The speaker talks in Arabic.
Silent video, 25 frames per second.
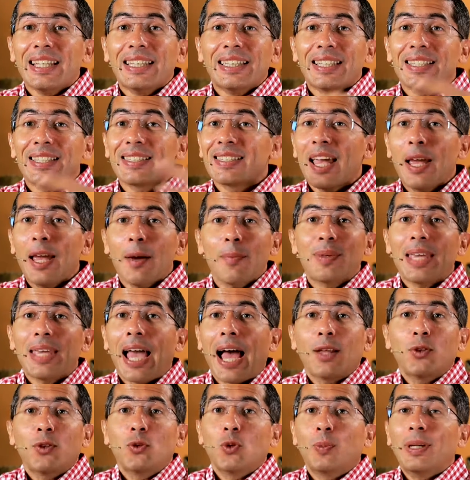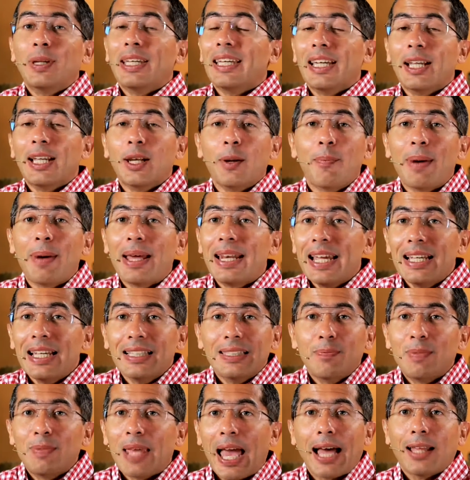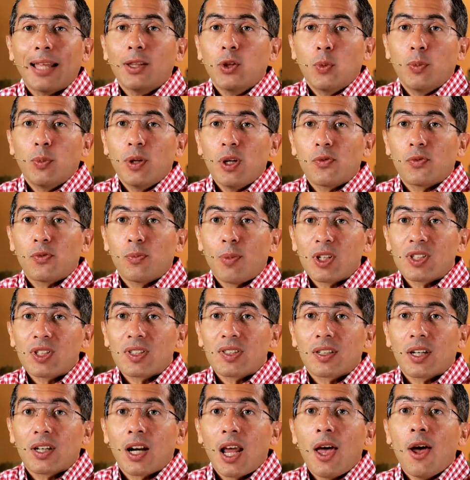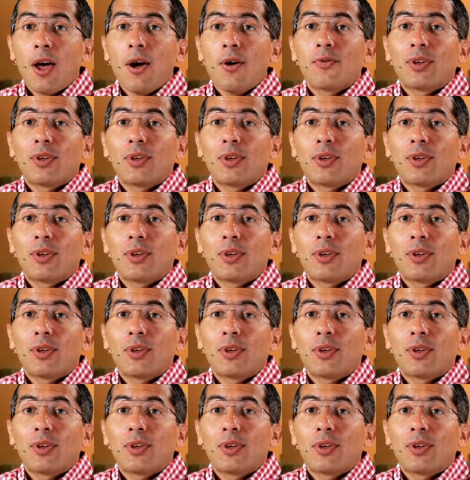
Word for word: النساء بيعدوا بايه البنات بيعدوا بايه في مصر